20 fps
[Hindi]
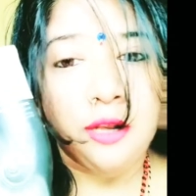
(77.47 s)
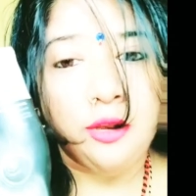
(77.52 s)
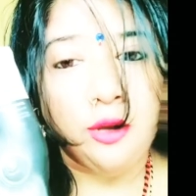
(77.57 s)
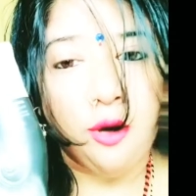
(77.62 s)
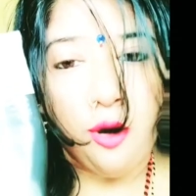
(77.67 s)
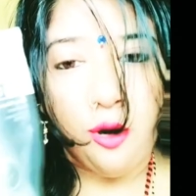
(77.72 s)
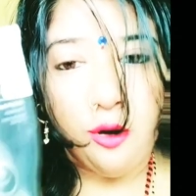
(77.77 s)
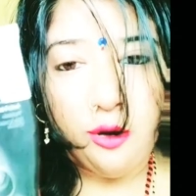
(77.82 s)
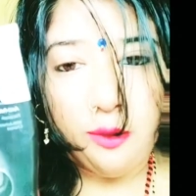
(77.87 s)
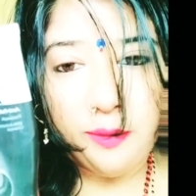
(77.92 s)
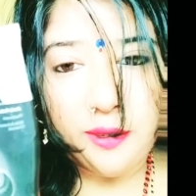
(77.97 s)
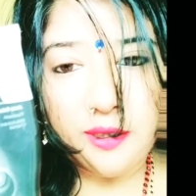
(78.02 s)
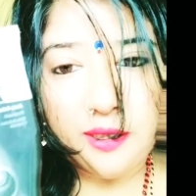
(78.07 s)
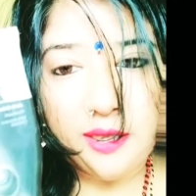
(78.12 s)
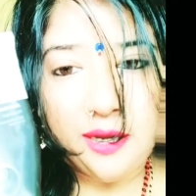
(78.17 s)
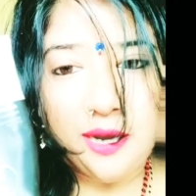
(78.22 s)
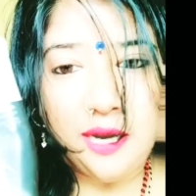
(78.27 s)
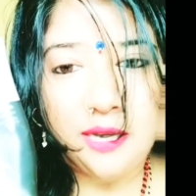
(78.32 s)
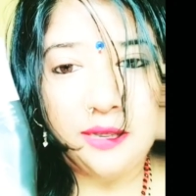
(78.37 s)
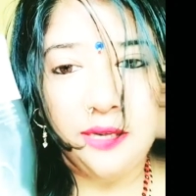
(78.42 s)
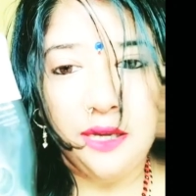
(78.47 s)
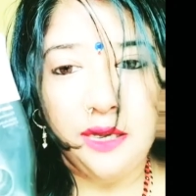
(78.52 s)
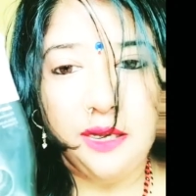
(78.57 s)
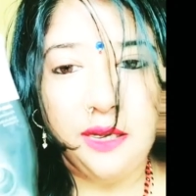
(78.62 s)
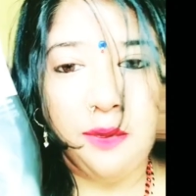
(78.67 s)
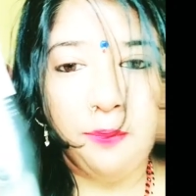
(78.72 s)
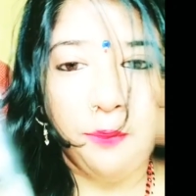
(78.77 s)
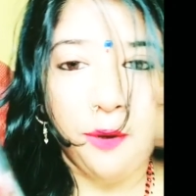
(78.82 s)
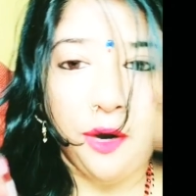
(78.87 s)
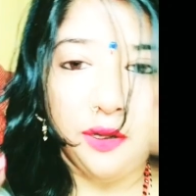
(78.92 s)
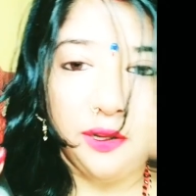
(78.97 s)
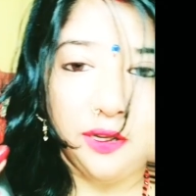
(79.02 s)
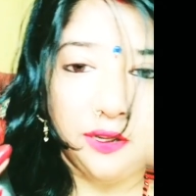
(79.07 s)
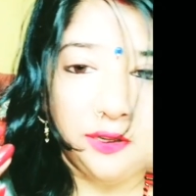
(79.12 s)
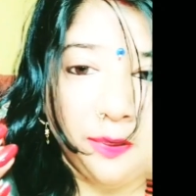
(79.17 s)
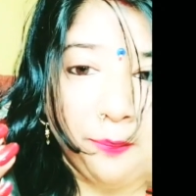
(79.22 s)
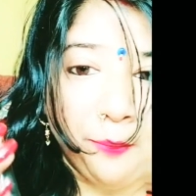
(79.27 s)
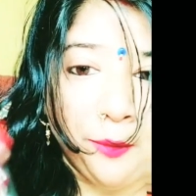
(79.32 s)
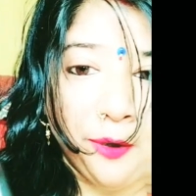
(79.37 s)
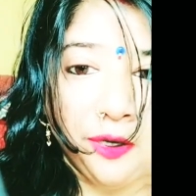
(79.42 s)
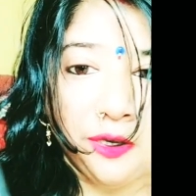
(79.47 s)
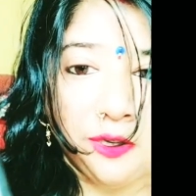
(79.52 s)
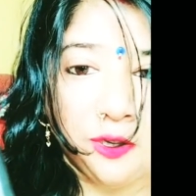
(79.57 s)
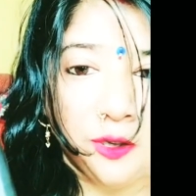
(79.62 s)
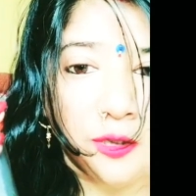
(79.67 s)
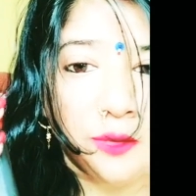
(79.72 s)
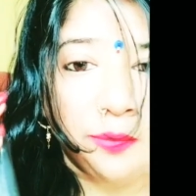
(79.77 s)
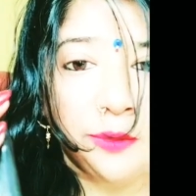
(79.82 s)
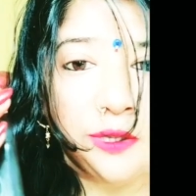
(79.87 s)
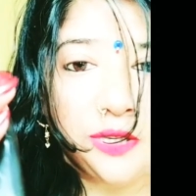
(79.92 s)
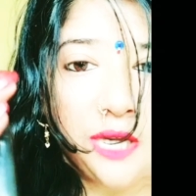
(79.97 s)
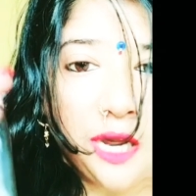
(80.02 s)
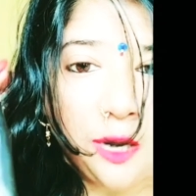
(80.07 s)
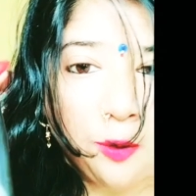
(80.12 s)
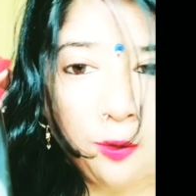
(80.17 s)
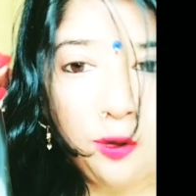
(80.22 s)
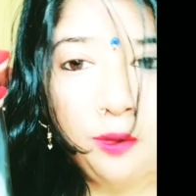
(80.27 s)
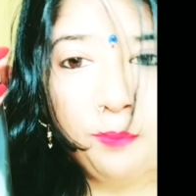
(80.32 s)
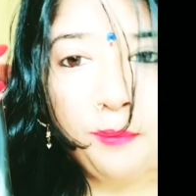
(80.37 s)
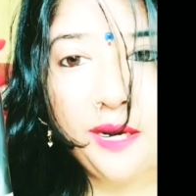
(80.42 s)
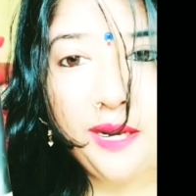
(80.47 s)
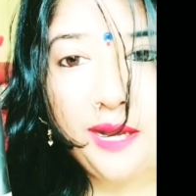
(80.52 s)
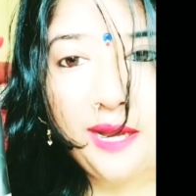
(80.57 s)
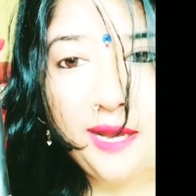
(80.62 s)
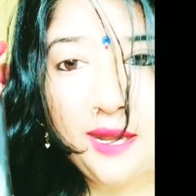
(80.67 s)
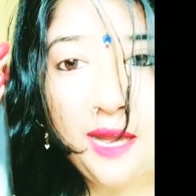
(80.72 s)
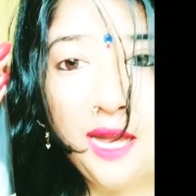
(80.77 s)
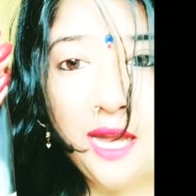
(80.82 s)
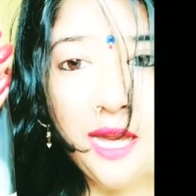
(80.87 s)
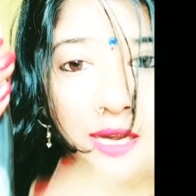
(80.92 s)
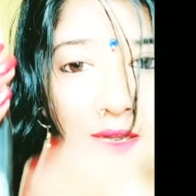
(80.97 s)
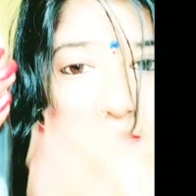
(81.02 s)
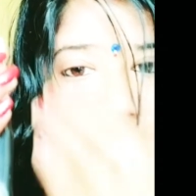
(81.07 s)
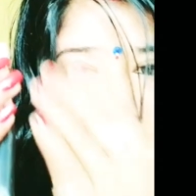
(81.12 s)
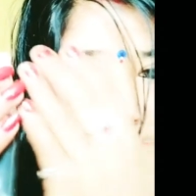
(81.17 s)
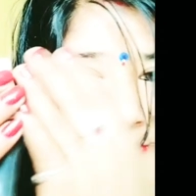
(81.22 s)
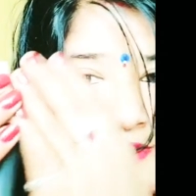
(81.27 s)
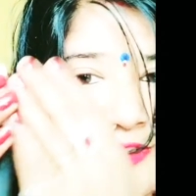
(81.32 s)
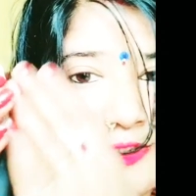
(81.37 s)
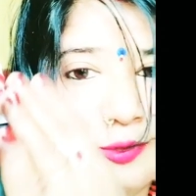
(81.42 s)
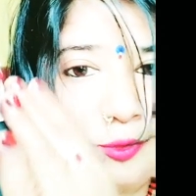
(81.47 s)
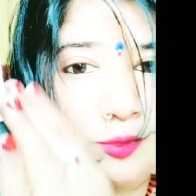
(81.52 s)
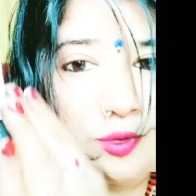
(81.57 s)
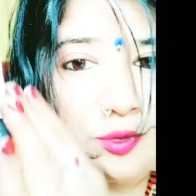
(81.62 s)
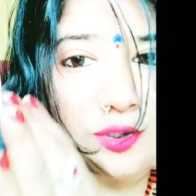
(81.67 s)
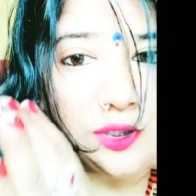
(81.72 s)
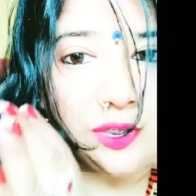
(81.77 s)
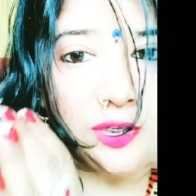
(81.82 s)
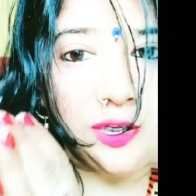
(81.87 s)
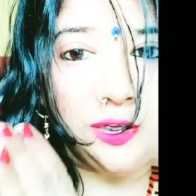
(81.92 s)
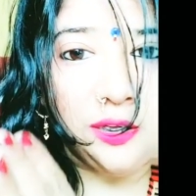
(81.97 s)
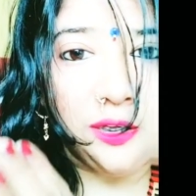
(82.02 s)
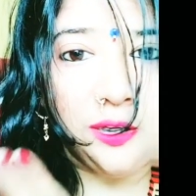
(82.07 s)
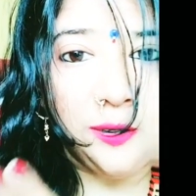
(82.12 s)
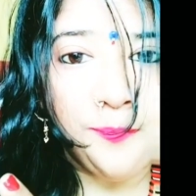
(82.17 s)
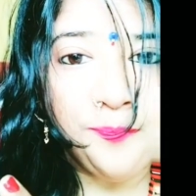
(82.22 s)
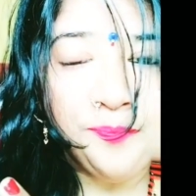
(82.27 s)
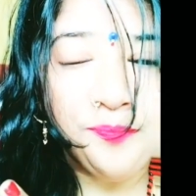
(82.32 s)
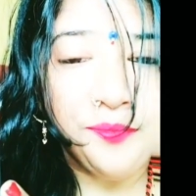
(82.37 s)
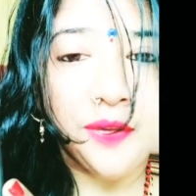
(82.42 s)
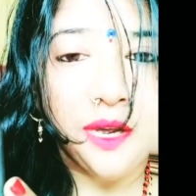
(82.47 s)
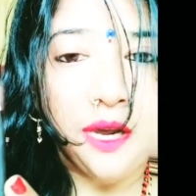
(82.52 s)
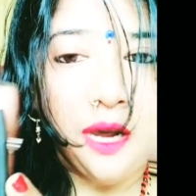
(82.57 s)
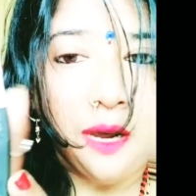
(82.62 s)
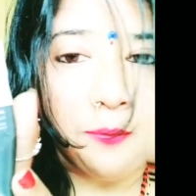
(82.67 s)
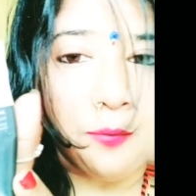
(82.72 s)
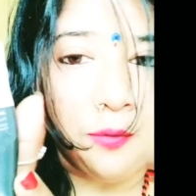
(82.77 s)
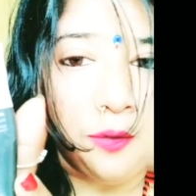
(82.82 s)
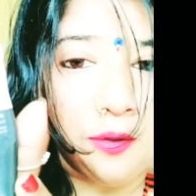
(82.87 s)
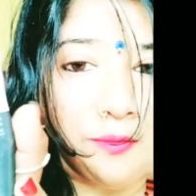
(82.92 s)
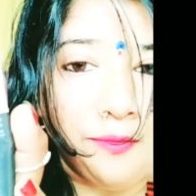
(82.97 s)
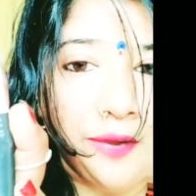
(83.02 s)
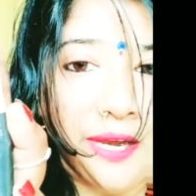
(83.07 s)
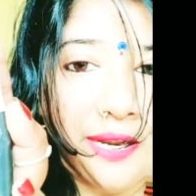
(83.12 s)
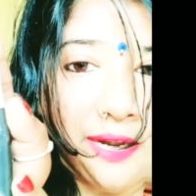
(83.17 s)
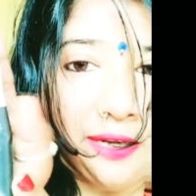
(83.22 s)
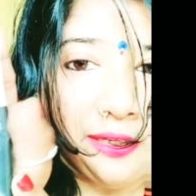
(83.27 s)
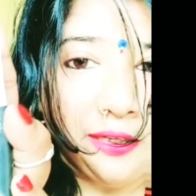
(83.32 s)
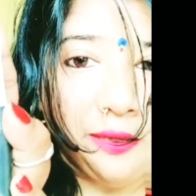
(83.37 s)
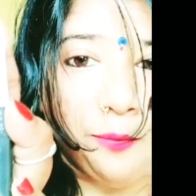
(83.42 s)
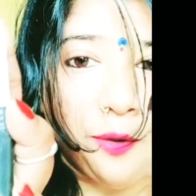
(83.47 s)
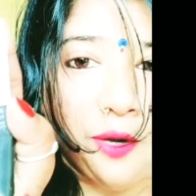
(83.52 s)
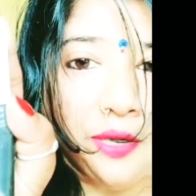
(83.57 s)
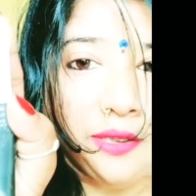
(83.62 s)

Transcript: तो ऑल ओवर देखा चाहिए बहुत अच्छा प्रोडक्ट जो उसमें चारकोल पड़ा है जिससे इसको स्किन की आपको वैरायटी